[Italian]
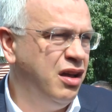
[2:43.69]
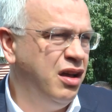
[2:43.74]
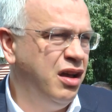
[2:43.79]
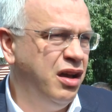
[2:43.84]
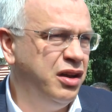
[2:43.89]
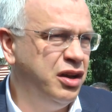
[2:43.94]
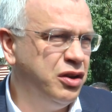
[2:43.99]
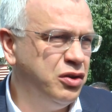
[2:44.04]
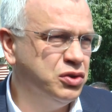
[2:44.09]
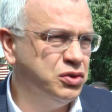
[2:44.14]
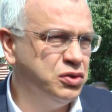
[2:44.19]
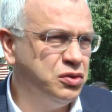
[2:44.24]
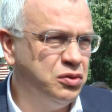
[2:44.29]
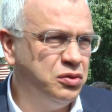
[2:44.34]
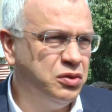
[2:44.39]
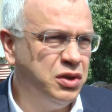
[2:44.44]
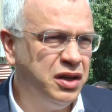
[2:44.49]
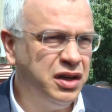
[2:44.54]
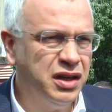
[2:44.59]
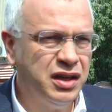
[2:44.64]

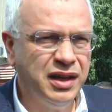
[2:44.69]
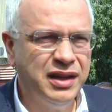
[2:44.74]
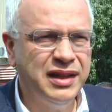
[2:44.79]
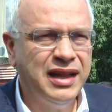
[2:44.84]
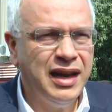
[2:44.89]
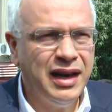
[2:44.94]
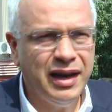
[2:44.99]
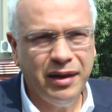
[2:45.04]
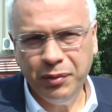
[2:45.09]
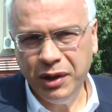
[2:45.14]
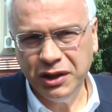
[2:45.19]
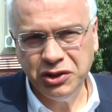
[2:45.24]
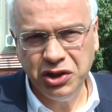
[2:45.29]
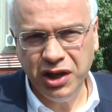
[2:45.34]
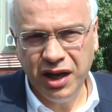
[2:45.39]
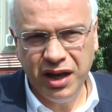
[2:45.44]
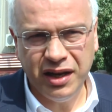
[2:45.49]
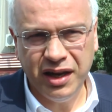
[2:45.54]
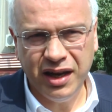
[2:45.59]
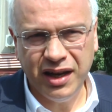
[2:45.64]
ricostruire dalle
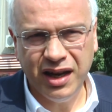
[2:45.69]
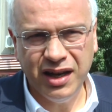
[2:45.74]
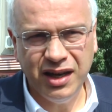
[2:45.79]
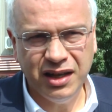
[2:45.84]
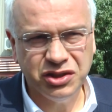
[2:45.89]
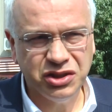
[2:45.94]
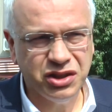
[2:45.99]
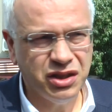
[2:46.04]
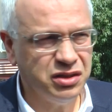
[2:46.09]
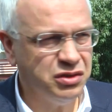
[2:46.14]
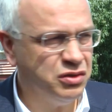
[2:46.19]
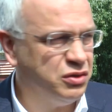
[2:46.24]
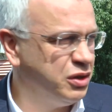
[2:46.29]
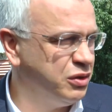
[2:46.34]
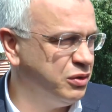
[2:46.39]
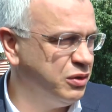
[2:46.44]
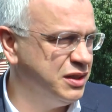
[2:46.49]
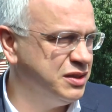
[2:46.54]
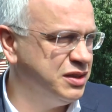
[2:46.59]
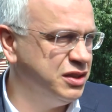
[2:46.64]
macerie che ha lasciato in
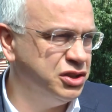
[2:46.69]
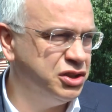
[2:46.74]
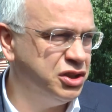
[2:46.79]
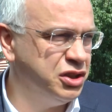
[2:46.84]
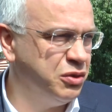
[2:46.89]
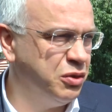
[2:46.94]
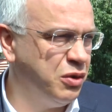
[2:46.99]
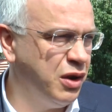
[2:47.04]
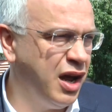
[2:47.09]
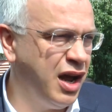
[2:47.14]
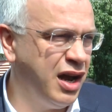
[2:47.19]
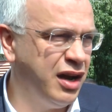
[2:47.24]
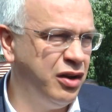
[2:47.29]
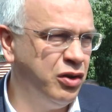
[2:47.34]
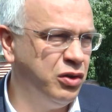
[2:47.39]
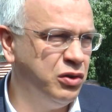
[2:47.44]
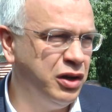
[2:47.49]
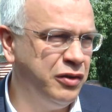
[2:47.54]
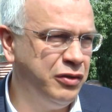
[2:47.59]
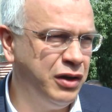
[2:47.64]
questi cinque anni
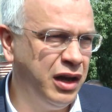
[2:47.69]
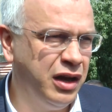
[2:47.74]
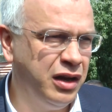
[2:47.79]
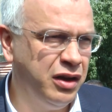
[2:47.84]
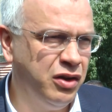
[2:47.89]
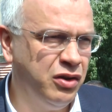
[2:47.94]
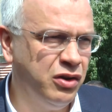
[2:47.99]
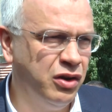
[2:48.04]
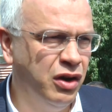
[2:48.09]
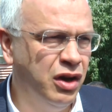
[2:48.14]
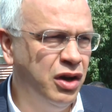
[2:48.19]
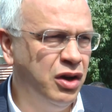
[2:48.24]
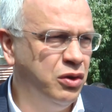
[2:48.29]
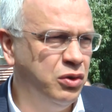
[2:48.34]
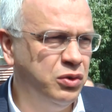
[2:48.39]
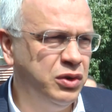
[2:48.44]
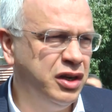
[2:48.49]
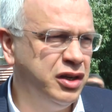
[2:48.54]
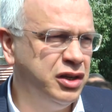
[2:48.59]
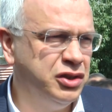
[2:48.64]
Oliverio
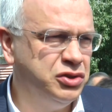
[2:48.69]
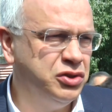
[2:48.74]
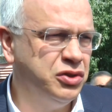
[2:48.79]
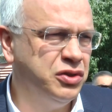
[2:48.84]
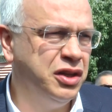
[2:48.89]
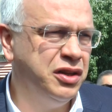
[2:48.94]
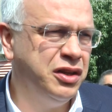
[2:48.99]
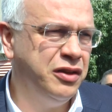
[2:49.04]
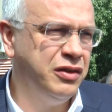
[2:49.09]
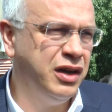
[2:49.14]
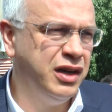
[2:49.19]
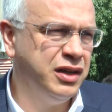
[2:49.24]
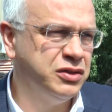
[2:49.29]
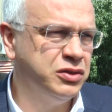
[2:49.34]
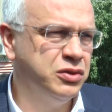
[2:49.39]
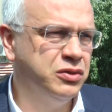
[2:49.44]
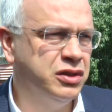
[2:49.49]
una regione diversa,